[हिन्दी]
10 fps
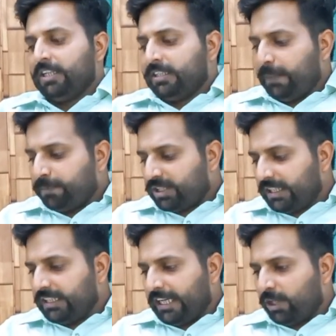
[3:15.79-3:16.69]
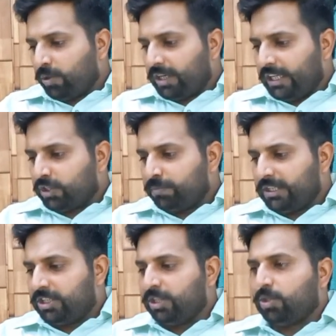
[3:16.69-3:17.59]
जब सिंध हाई कोर्ट ने इस
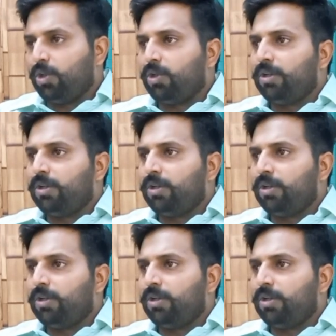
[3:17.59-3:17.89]
बच्ची को